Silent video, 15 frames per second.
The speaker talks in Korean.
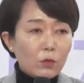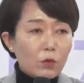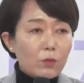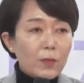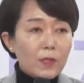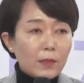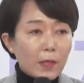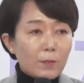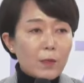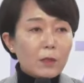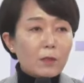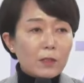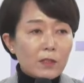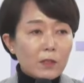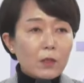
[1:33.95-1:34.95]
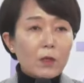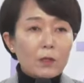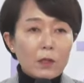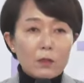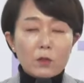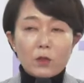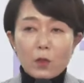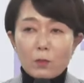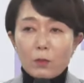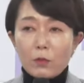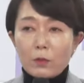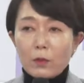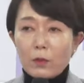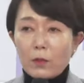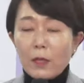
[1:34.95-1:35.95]
국민 생명을 지켜야 되는
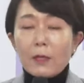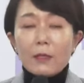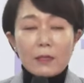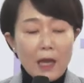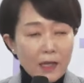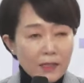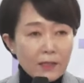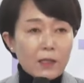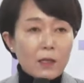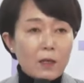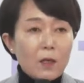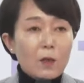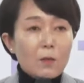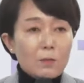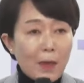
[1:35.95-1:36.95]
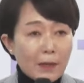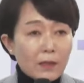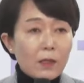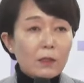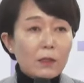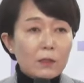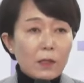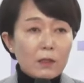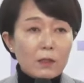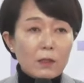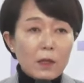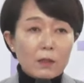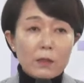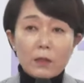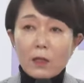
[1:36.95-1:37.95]
정부를 다시 만들겠다는
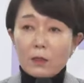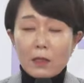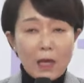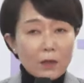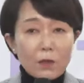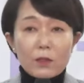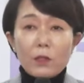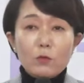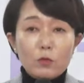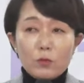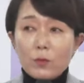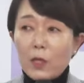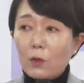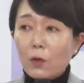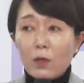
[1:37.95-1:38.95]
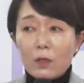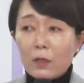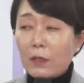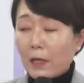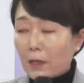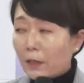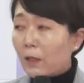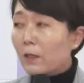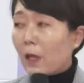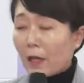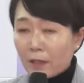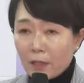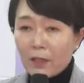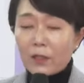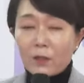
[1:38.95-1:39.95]
게 그게 당연한 국민의 권리
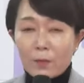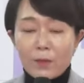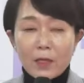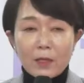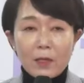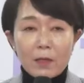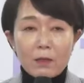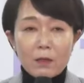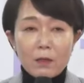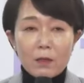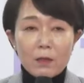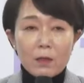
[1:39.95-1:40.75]
아니겠습니까?